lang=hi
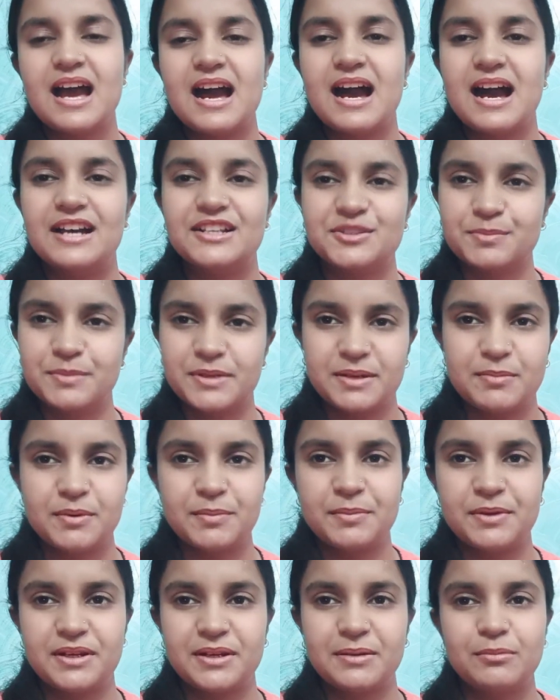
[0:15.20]
आज मेरी
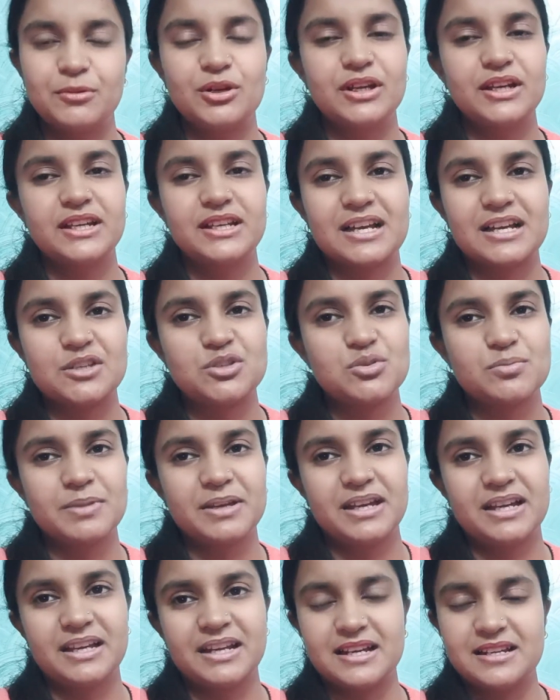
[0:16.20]
मम्मी ने बोला कि आज सुबह
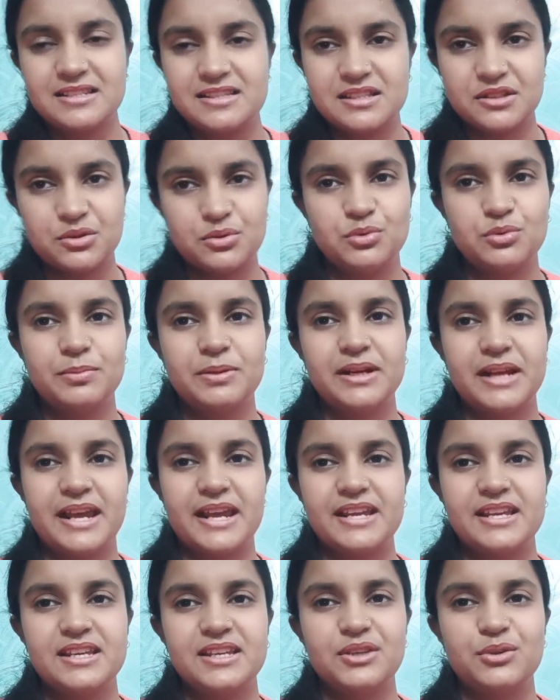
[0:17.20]
का नाश्ता तू
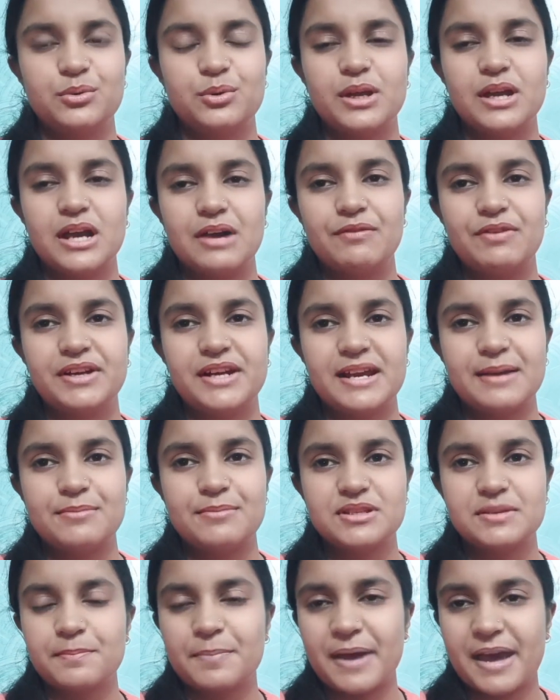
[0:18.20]
बनाएगी क्योंकि काफ़ी टाइम
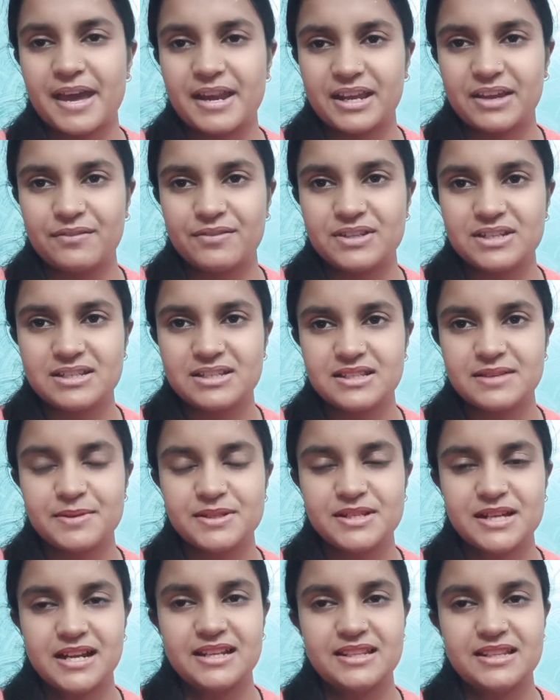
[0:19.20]
से पैर की वजह से मैं
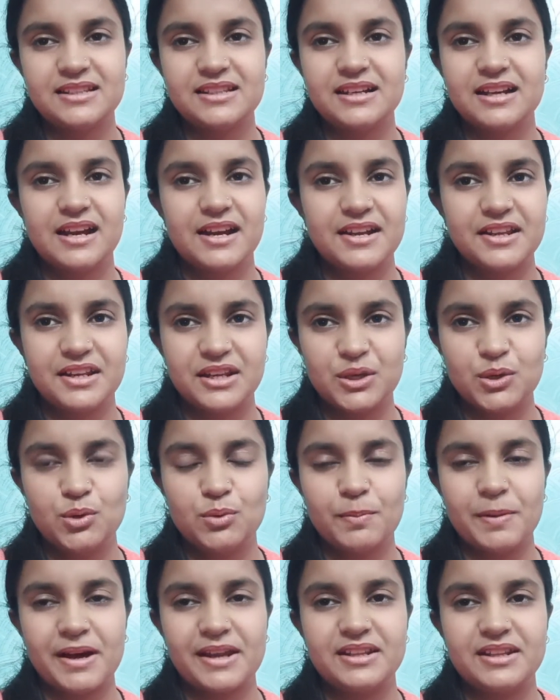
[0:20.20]
ज़्यादा देर तक खड़ी नहीं हो
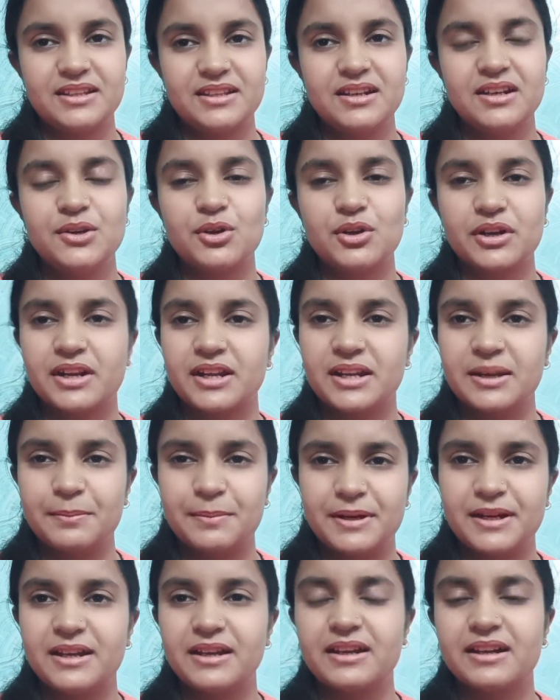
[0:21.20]
पा रही थी ना डॉक्टर ने
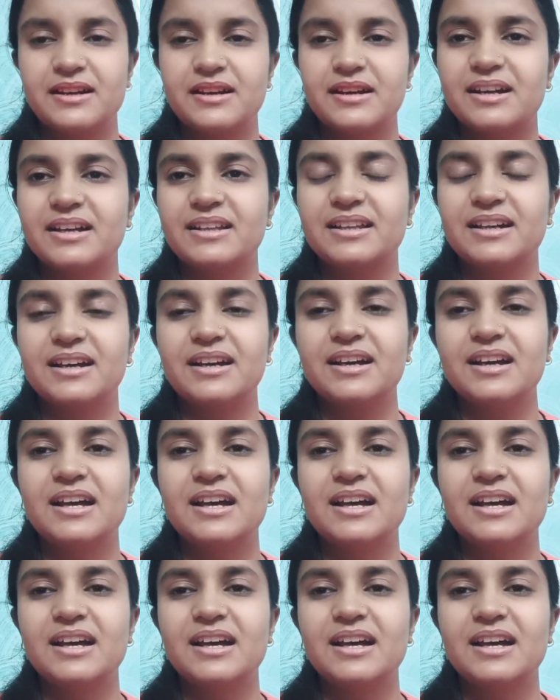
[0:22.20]
मना कर रखा था